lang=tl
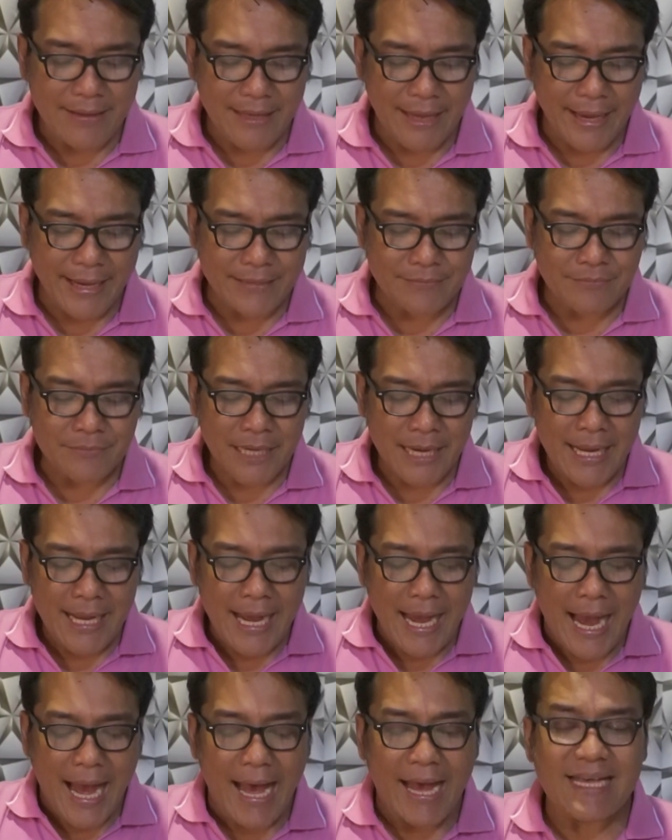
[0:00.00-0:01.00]
Again,
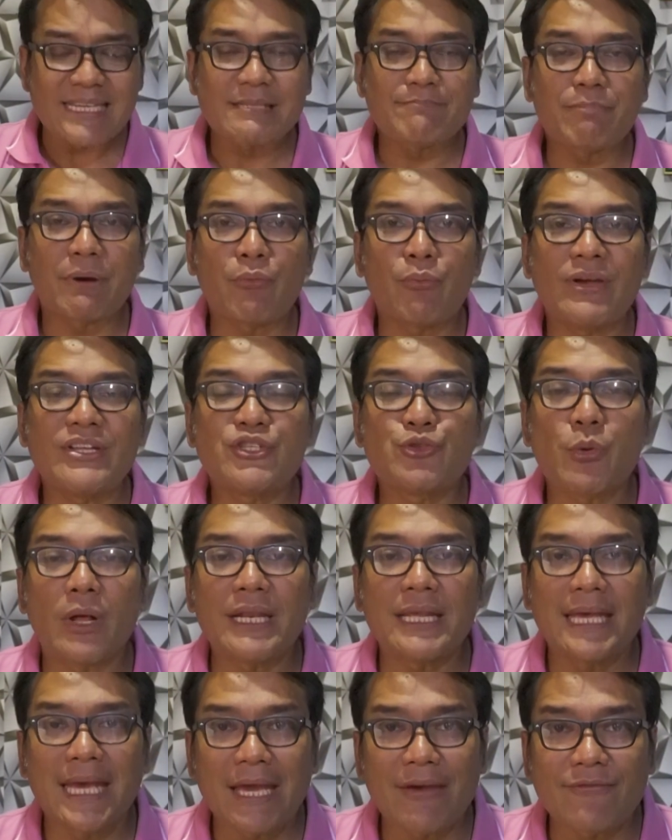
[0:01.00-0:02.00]
a
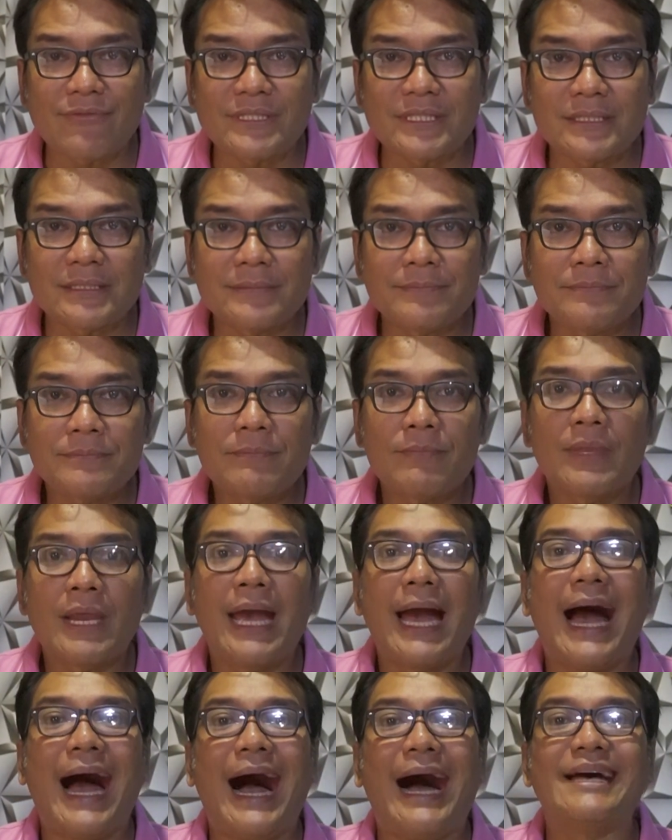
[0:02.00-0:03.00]
spiritual gift.
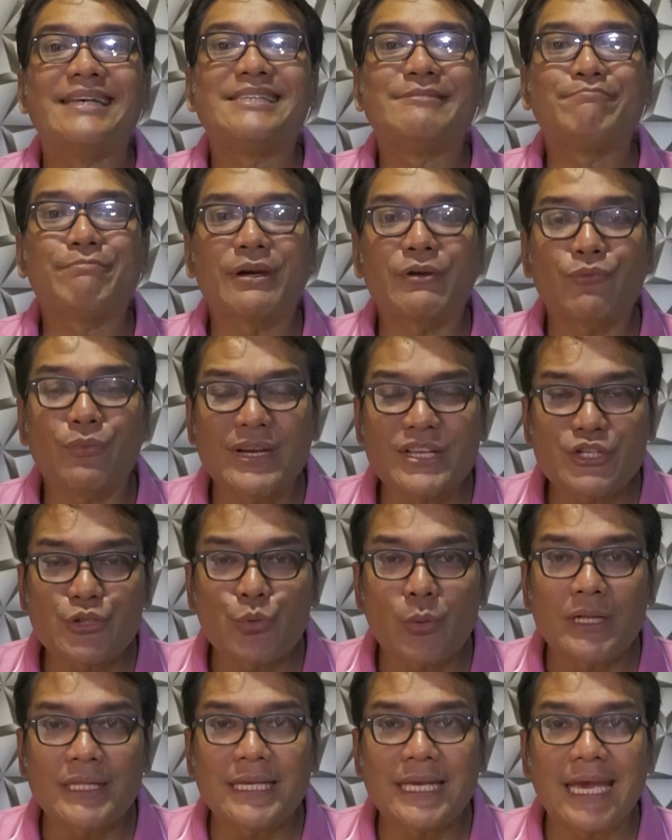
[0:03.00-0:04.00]
A
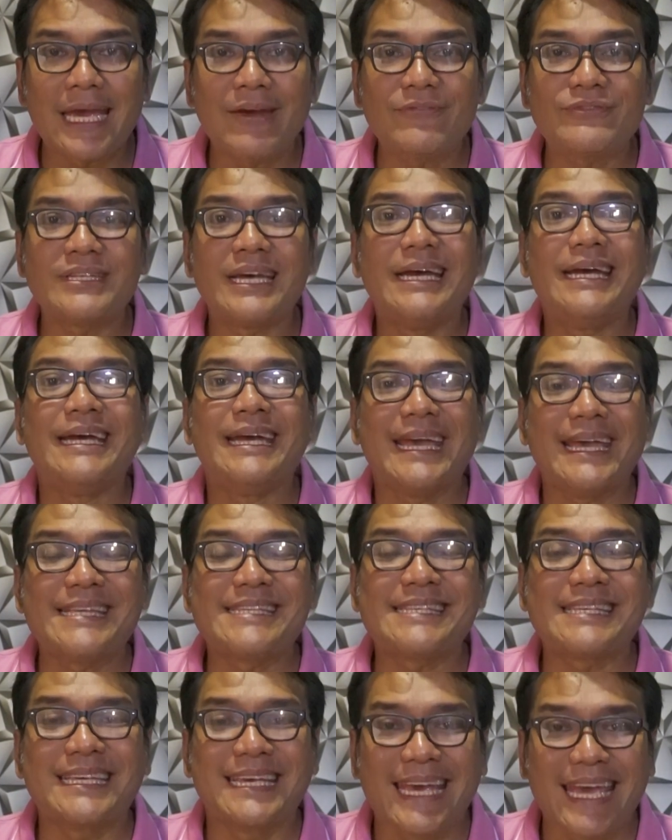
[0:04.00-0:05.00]
spiritual gift
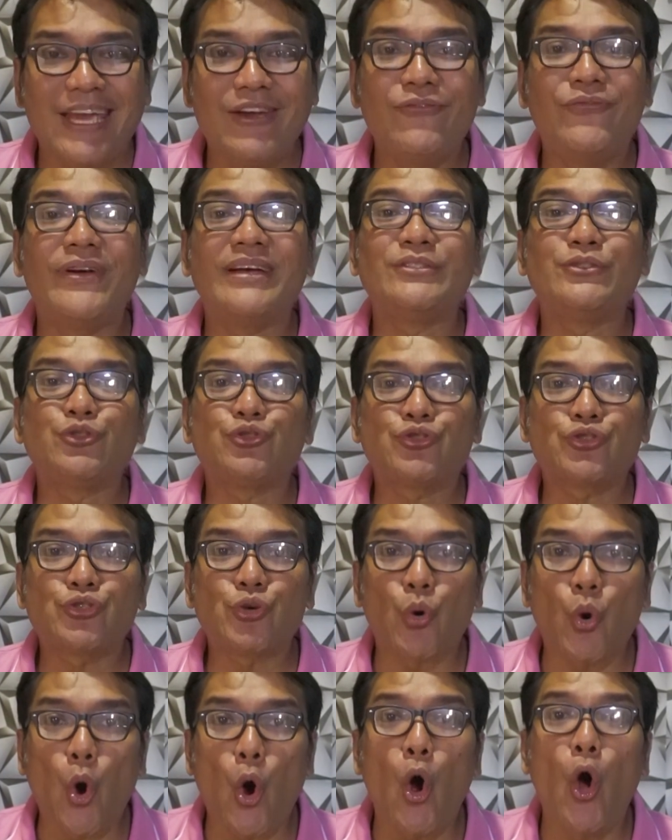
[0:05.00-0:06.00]
is given
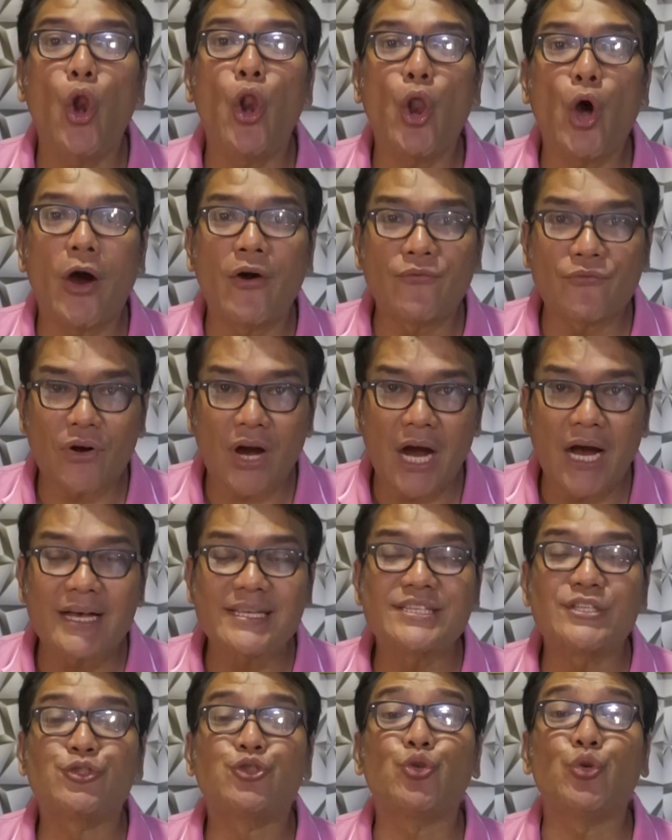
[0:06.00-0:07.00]
to all of
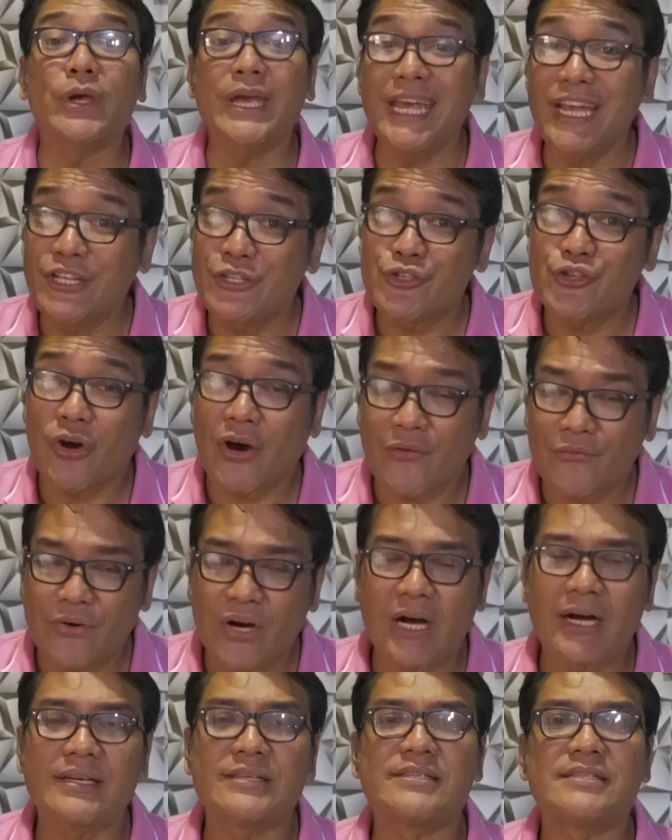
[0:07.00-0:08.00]
us, to each
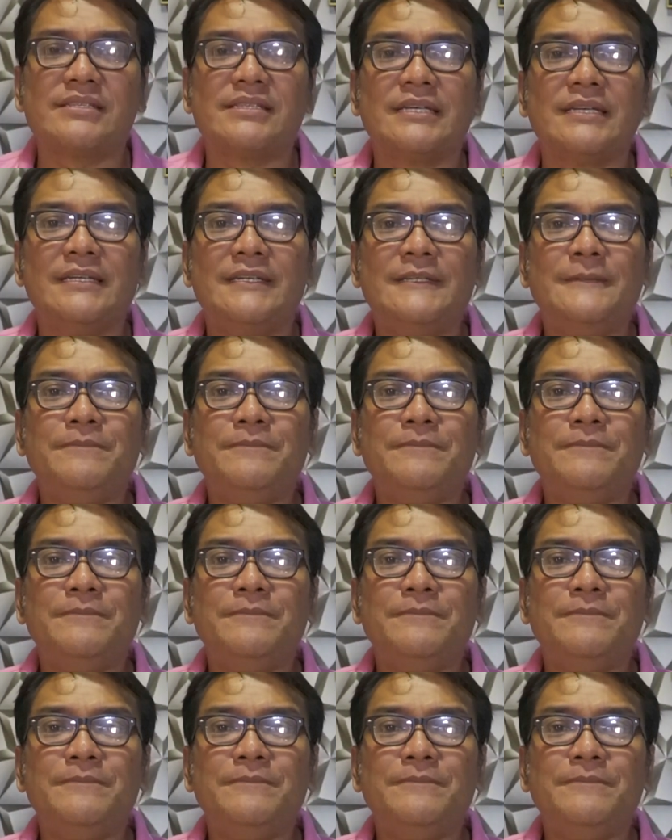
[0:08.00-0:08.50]
of us.